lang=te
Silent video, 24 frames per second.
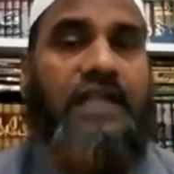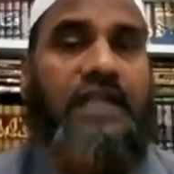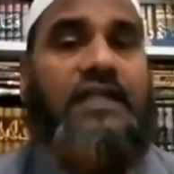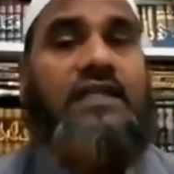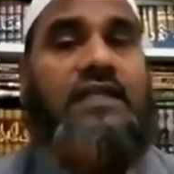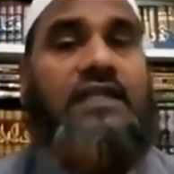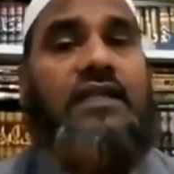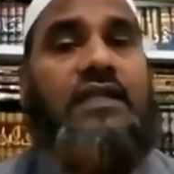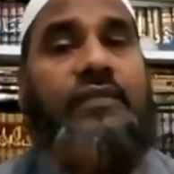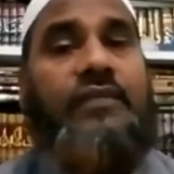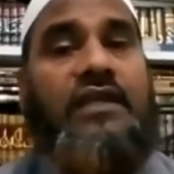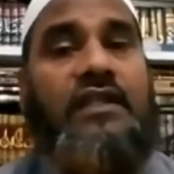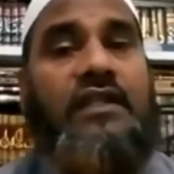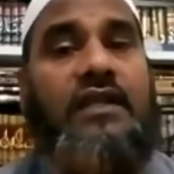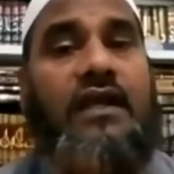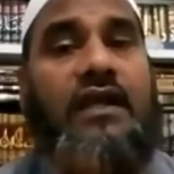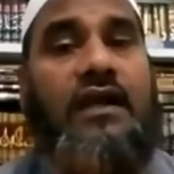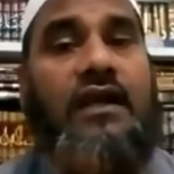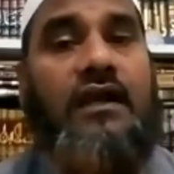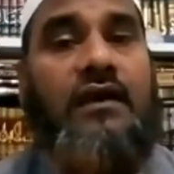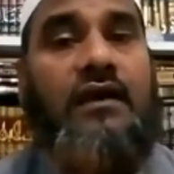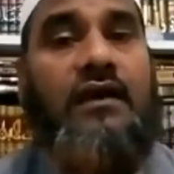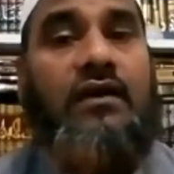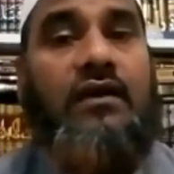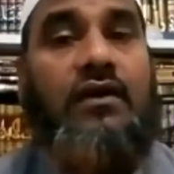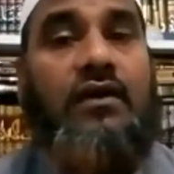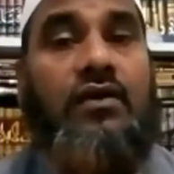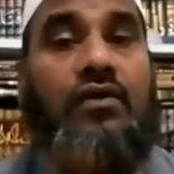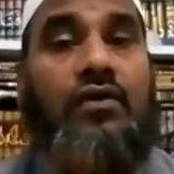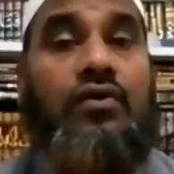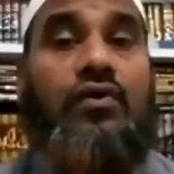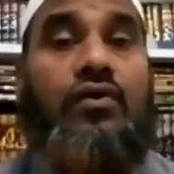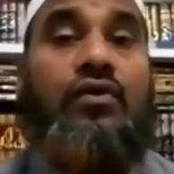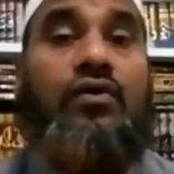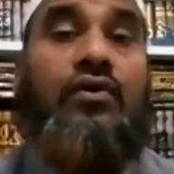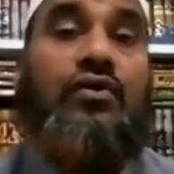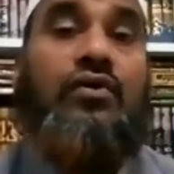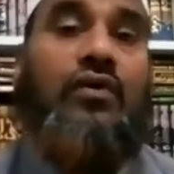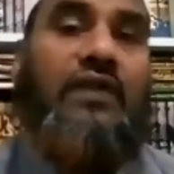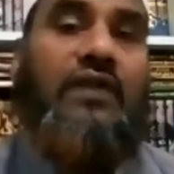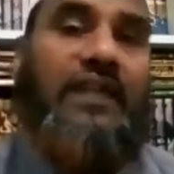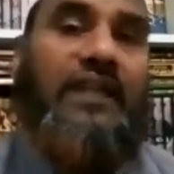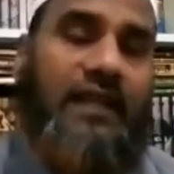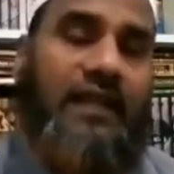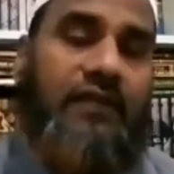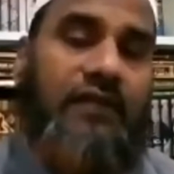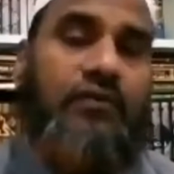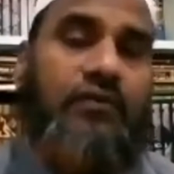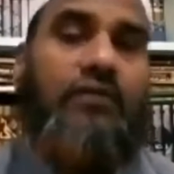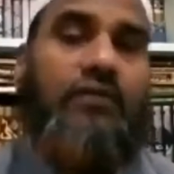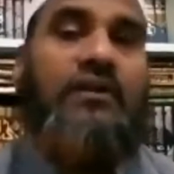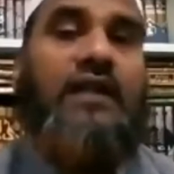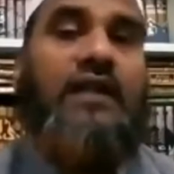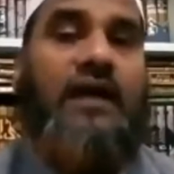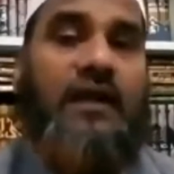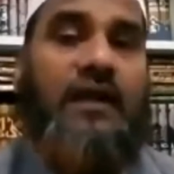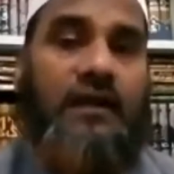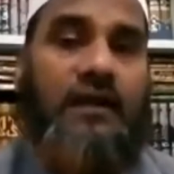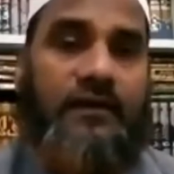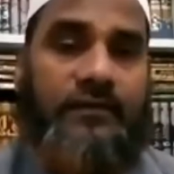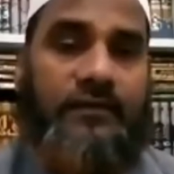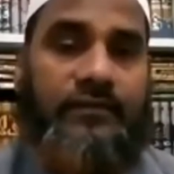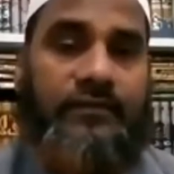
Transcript: కంటి మీద కునుకు లేకుండా